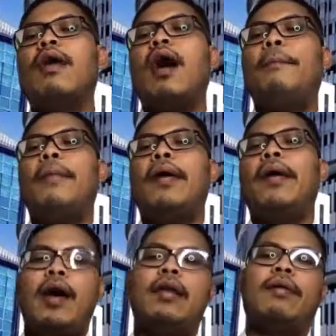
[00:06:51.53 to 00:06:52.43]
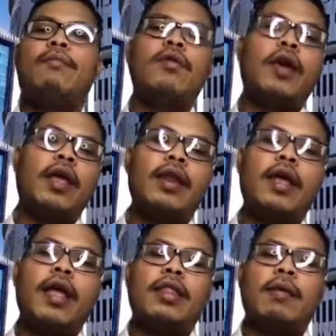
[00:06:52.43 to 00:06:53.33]
apakah ada kemungkinan
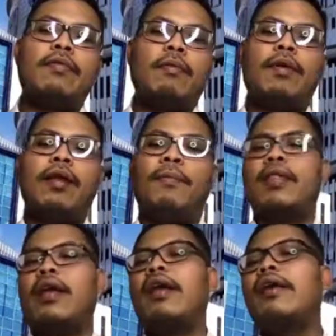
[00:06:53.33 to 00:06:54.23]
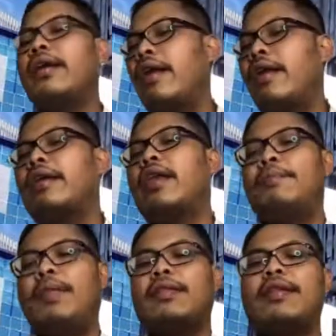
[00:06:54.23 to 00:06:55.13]
kita bisa mendapatkan rare dan
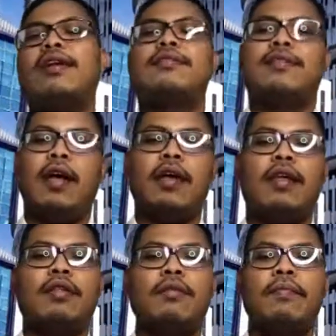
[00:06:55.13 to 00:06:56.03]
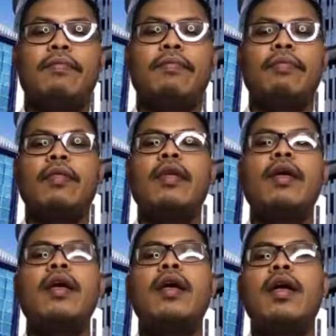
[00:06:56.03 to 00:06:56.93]
kritik taksa gitu.
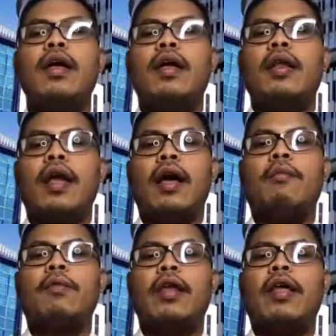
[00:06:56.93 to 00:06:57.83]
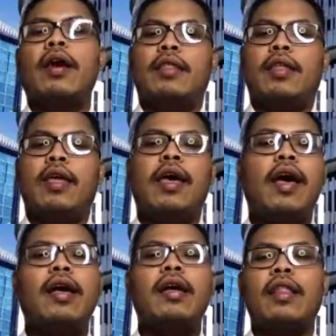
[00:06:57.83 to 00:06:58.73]
Nah, kemudian yang
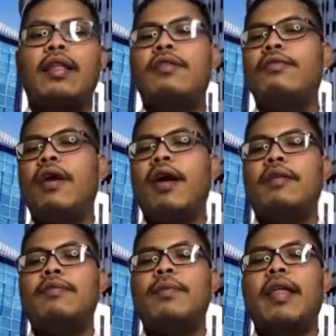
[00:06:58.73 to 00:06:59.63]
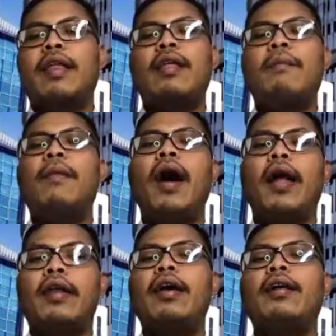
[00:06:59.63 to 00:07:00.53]
ketiga, kita juga sebenarnya ini
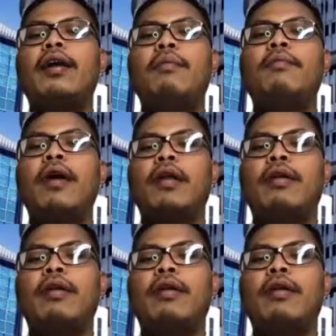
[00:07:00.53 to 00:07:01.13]
tambahan ya, ah, bukan